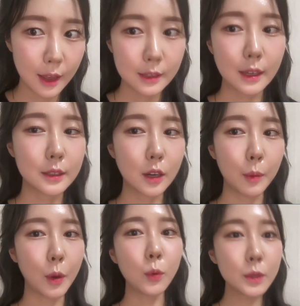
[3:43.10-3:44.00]
자
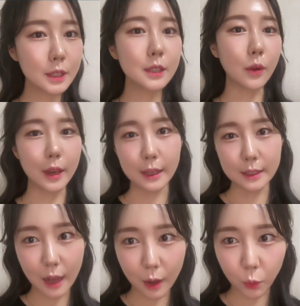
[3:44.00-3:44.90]
그러면 오늘은 여기까지
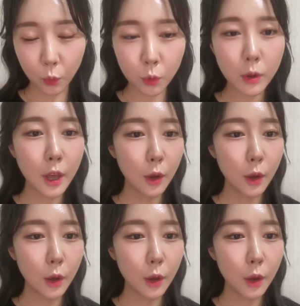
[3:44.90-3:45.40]
하고